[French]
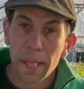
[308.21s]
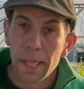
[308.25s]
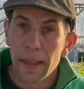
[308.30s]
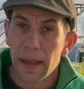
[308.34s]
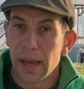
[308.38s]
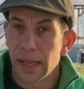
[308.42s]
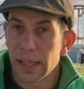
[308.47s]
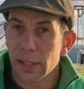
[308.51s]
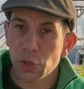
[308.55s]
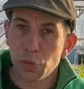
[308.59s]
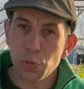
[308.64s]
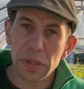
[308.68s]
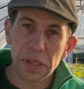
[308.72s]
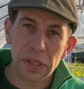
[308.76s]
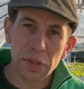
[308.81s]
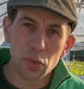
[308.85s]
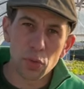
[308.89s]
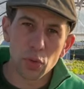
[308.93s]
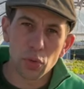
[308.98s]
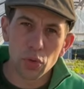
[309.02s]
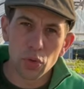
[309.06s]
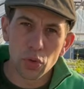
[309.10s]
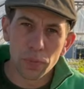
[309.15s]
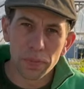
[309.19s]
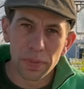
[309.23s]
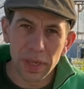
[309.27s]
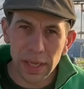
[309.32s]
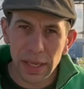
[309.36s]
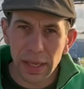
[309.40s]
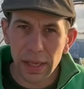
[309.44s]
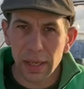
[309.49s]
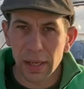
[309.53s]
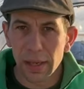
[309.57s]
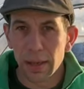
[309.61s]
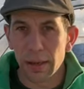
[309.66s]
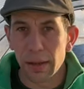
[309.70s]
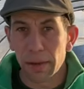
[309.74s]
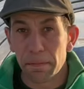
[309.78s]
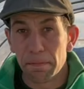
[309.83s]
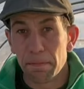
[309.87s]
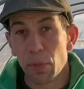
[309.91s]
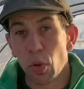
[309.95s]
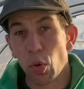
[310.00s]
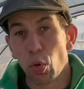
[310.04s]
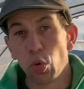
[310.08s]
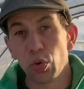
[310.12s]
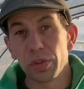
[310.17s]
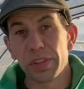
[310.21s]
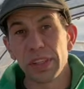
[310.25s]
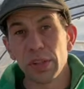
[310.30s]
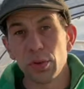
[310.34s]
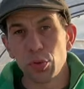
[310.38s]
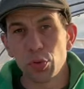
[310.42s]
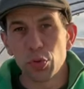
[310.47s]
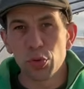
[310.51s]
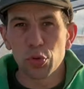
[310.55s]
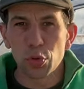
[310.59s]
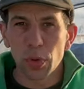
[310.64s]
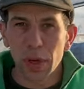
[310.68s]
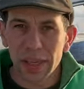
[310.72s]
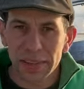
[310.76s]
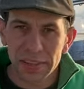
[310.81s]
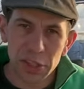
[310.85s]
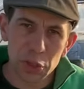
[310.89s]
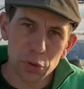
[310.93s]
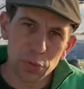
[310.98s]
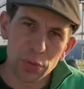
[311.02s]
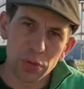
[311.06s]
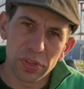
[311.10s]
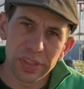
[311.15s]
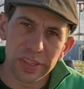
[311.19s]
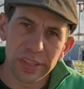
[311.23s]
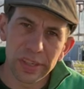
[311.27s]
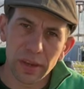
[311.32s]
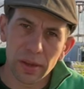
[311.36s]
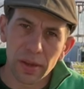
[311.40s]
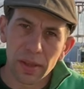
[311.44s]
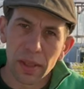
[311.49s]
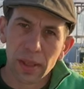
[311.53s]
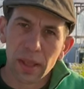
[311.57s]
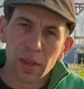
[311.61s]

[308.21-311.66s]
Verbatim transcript: la suite de ma routine du soir si je puis dire.